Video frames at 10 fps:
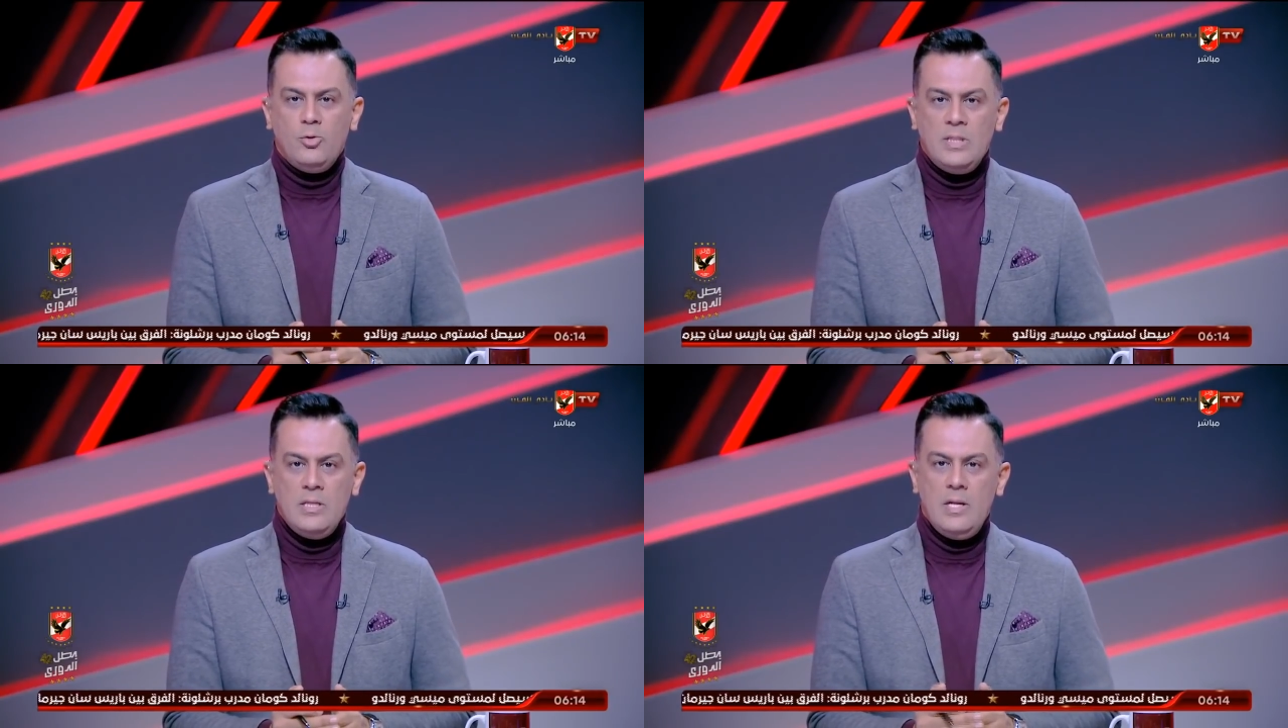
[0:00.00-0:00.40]

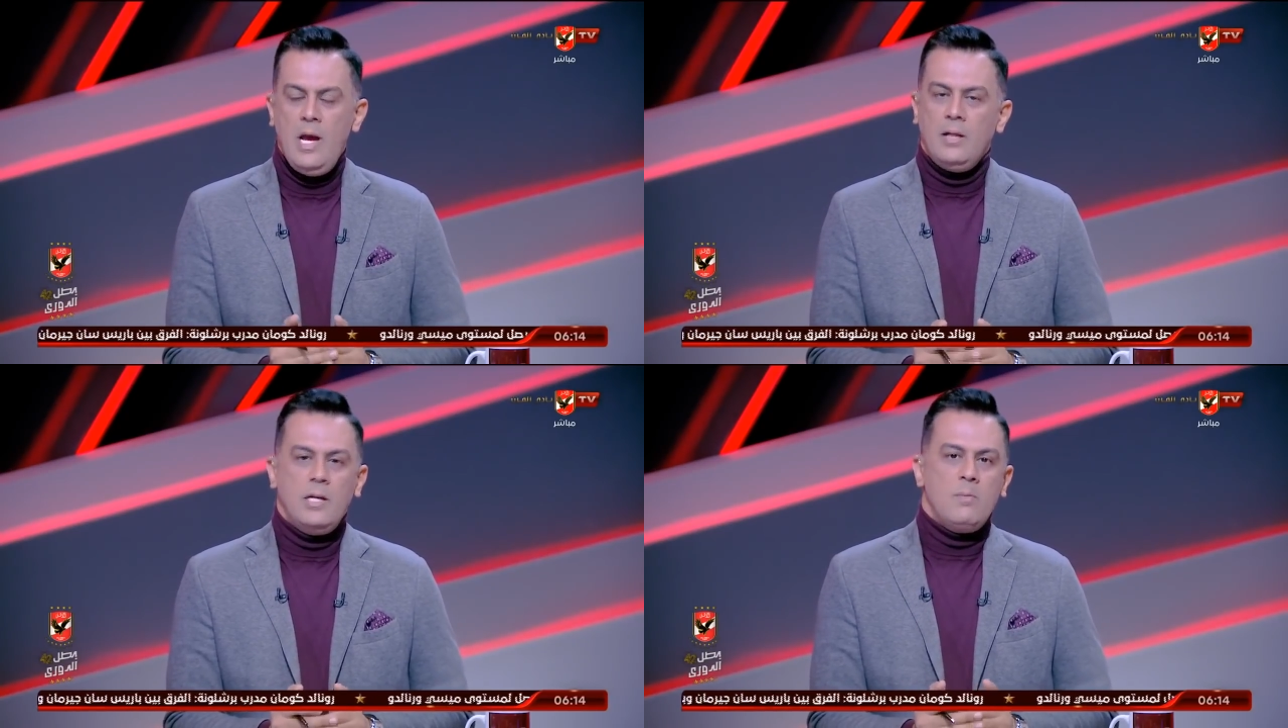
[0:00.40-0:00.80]
تدين ليه
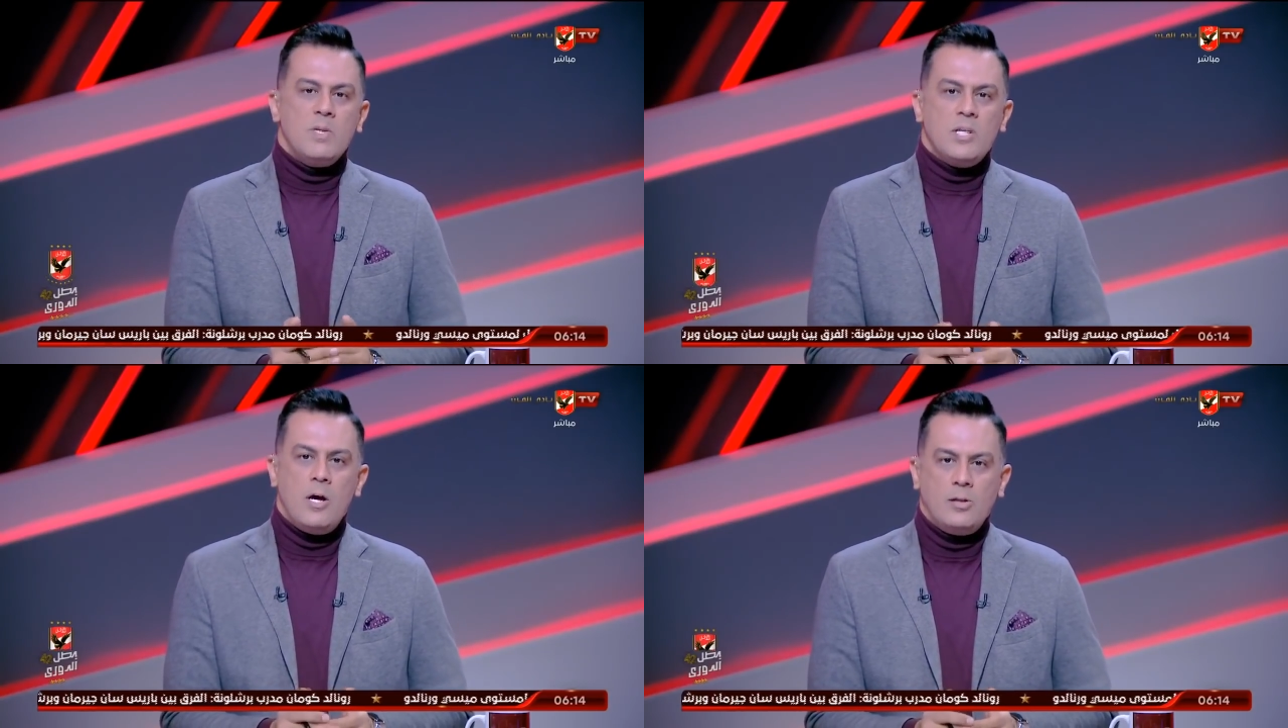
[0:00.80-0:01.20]
حضرتك ما
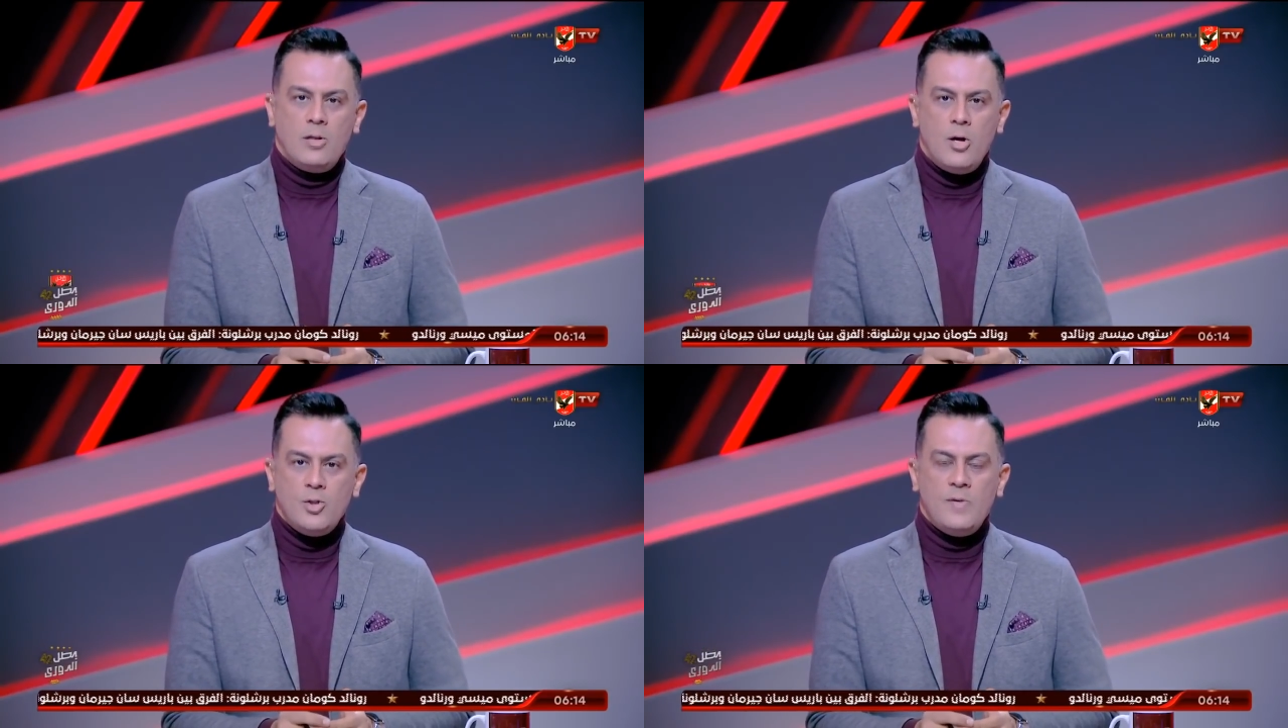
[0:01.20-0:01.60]

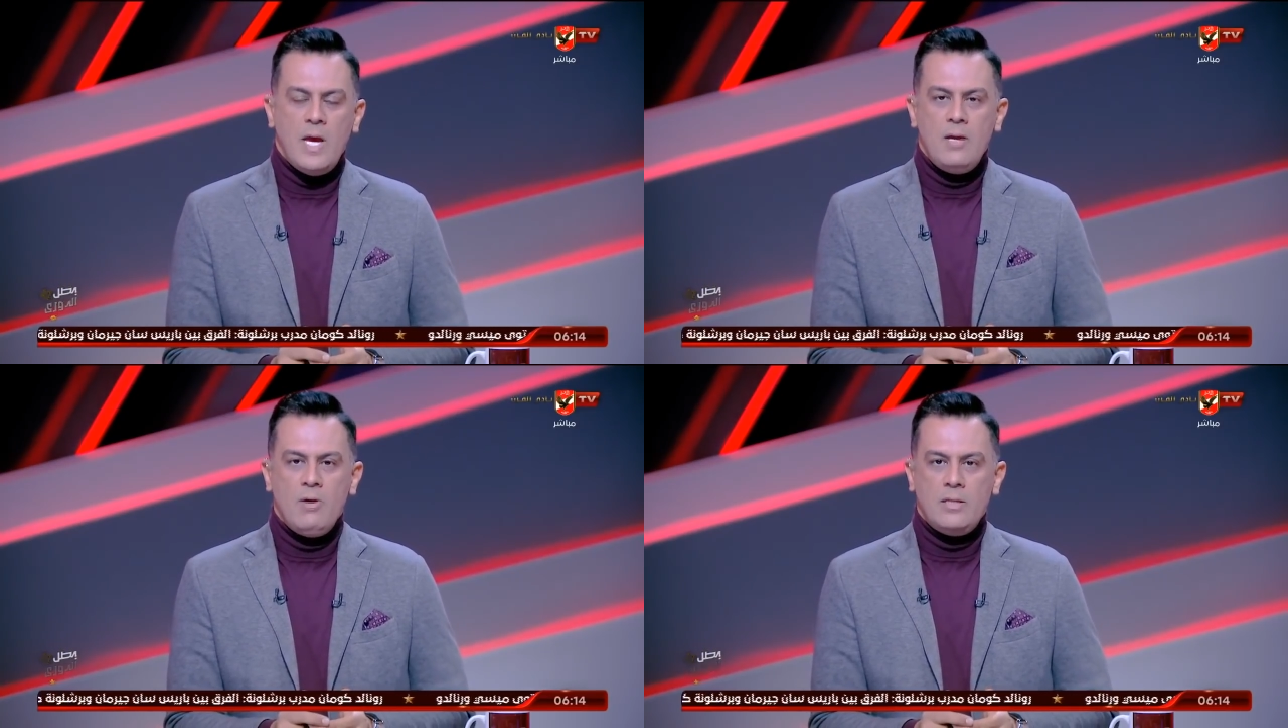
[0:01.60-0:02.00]
ظهرتهاش
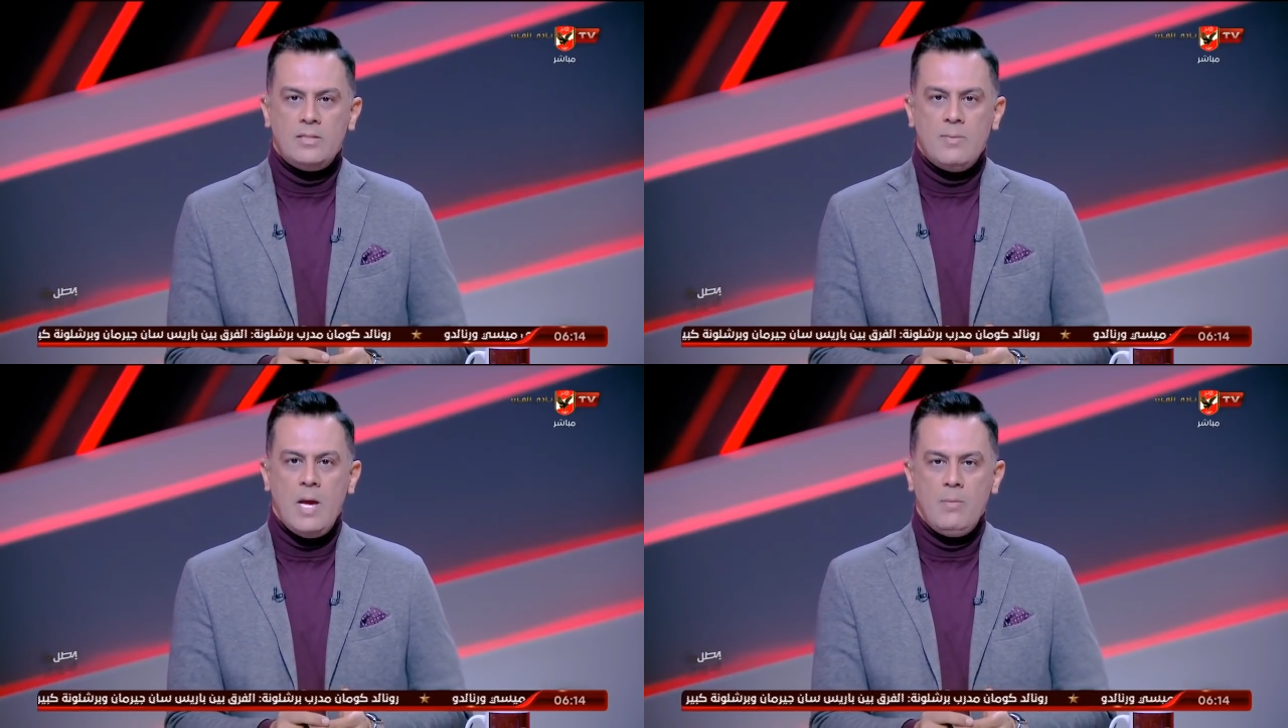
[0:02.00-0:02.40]
في اي وقت
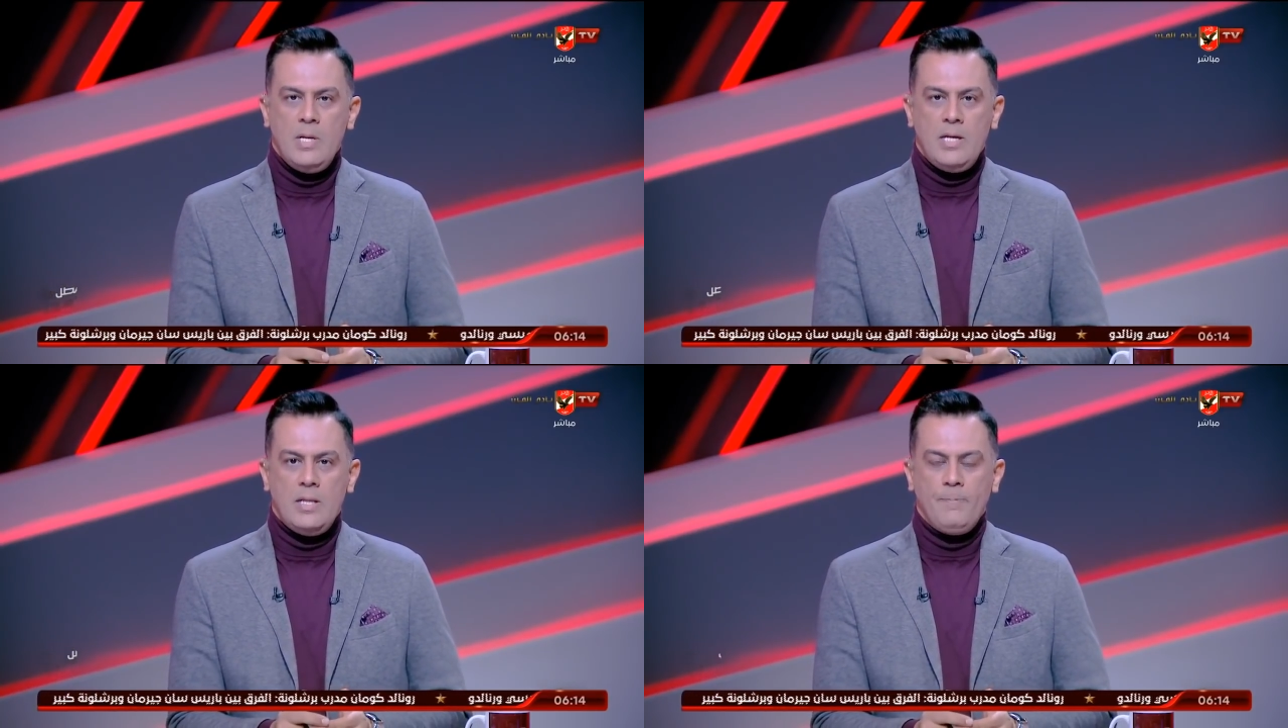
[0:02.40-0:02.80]
سابق
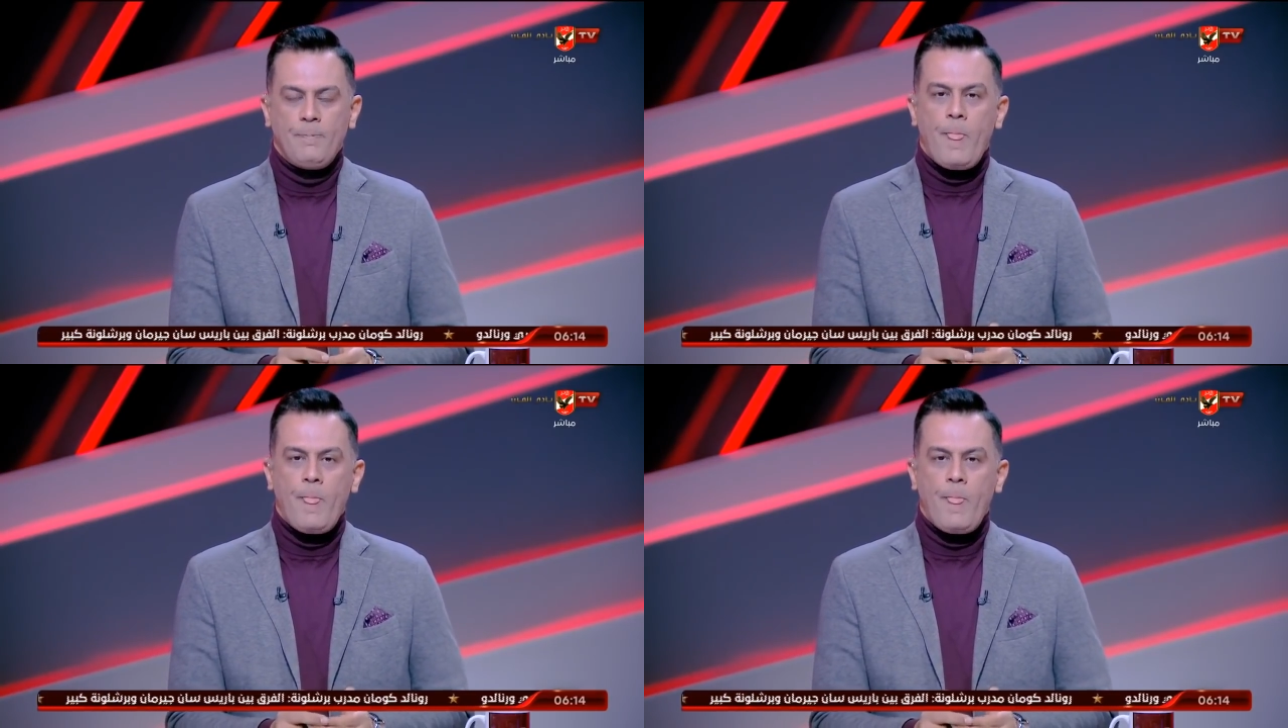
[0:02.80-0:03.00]
قبل كده